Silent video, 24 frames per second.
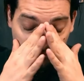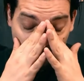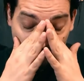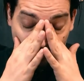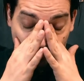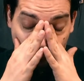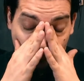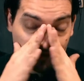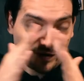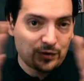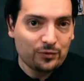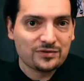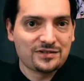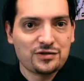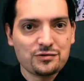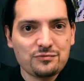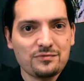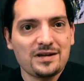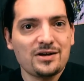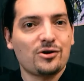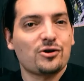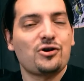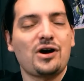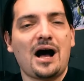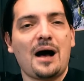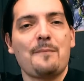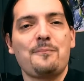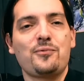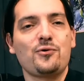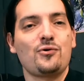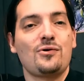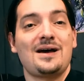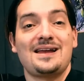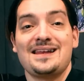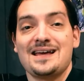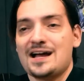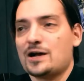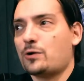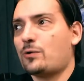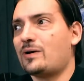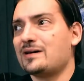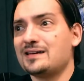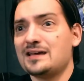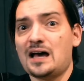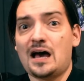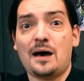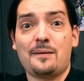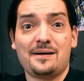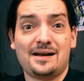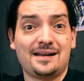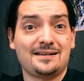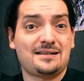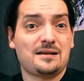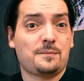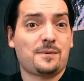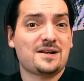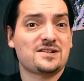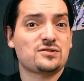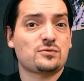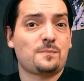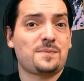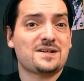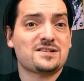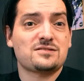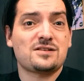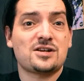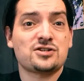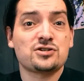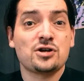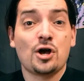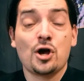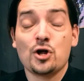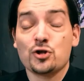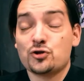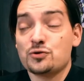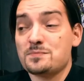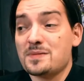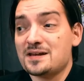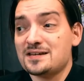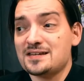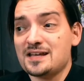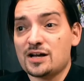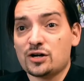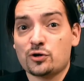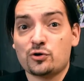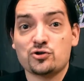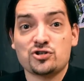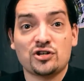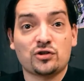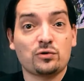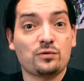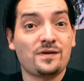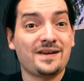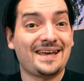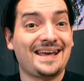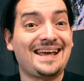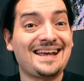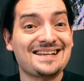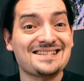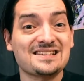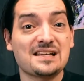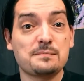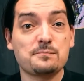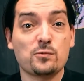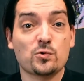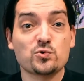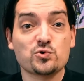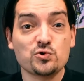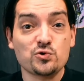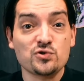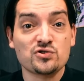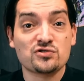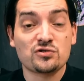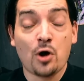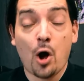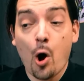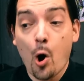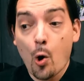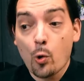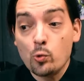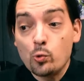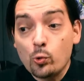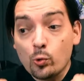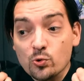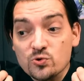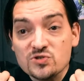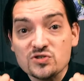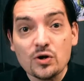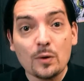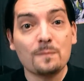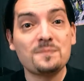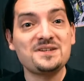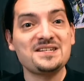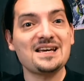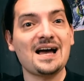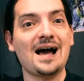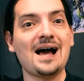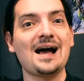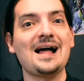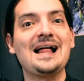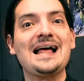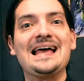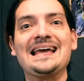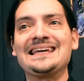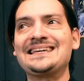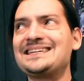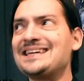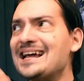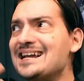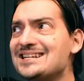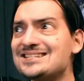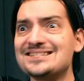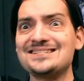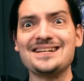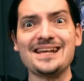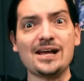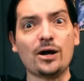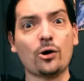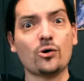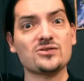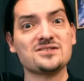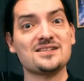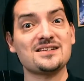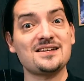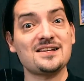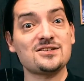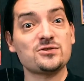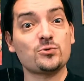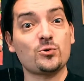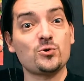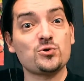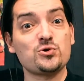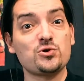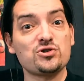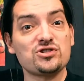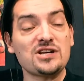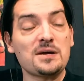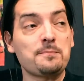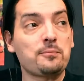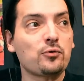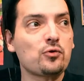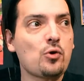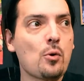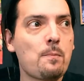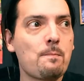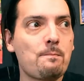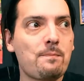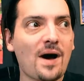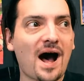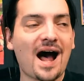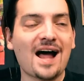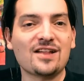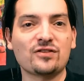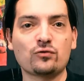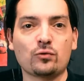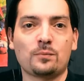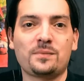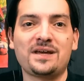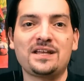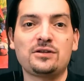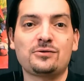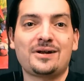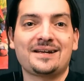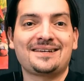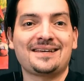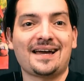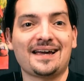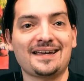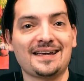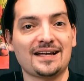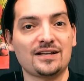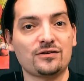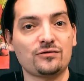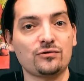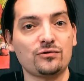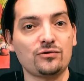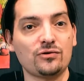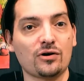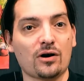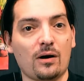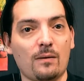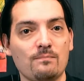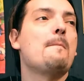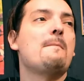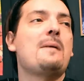Je, vais continuer encore un peu, elle est incroyable, elle interprète son personnage d'une manière que j'ai trouvé extrêmement juste, où on sent bien qu'elle s'est renseignée sur le sujet pour ne pas tomber dans la caricature.